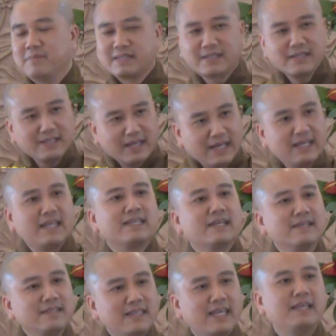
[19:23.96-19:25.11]
mình cứ nghĩ là
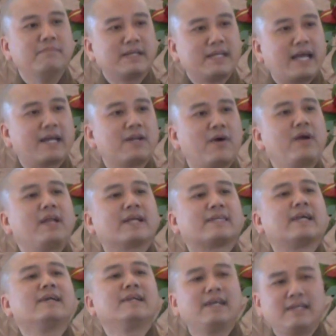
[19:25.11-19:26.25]
những gì mình đang nói
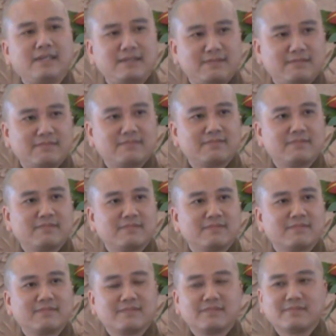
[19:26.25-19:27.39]
là chân lý
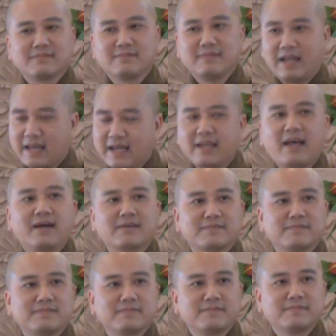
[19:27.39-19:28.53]
là lẽ
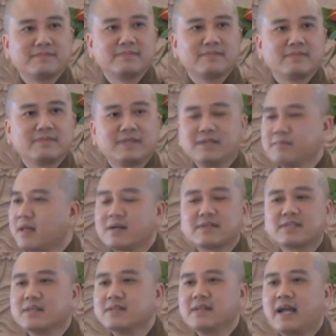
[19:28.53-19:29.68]
thật nhưng mà
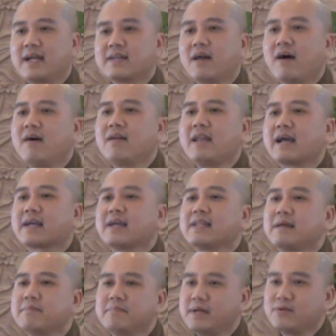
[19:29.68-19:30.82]
thật sự ra đó là
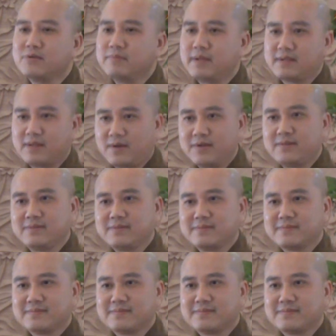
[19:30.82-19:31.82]
cái tâm ý của mình thôi